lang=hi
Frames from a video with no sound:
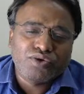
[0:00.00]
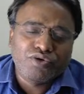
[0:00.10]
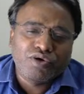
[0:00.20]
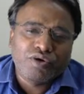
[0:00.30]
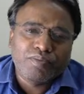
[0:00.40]
तो
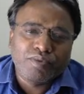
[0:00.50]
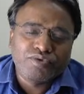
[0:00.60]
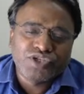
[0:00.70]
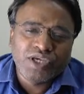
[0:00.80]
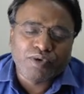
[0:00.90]
इनको
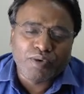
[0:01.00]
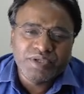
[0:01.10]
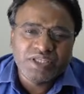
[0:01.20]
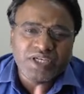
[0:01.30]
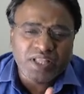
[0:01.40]
उसकी
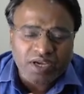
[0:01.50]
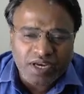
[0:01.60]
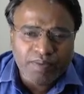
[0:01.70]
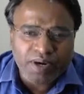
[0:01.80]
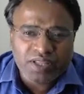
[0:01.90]
प्रोविजनिंग ज़्यादा
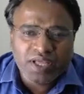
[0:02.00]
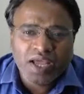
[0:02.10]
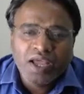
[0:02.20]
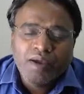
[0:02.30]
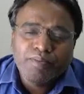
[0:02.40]
करनी पड़ती है